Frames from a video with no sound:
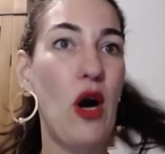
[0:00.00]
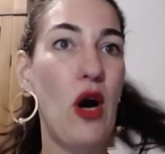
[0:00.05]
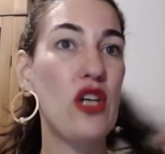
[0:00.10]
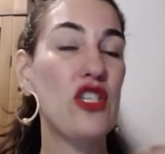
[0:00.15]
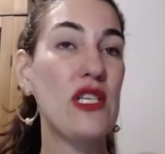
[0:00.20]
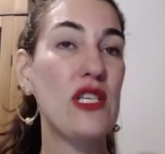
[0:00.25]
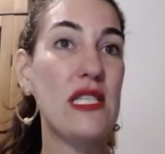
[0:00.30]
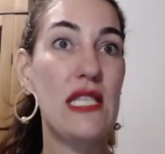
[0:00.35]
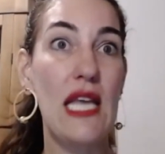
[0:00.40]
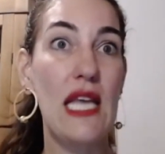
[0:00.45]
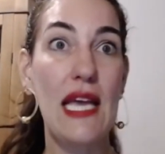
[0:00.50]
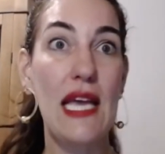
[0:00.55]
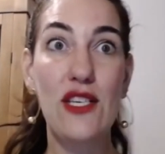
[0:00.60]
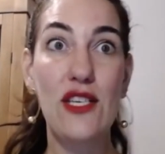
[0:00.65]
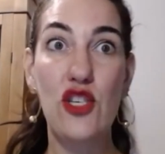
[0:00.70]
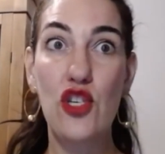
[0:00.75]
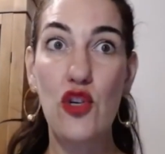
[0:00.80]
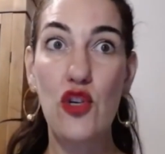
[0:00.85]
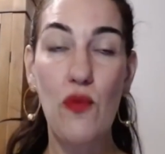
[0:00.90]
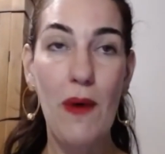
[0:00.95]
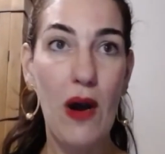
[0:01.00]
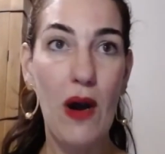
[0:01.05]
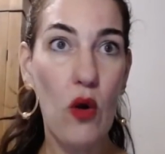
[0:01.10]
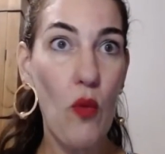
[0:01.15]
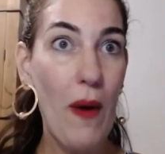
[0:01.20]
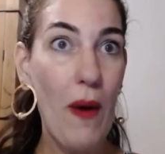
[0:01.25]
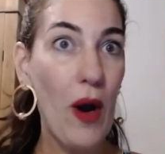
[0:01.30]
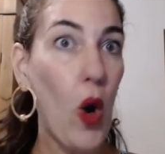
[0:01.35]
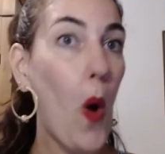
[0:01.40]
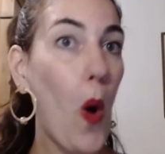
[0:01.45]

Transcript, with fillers: Pode ser de uma, uma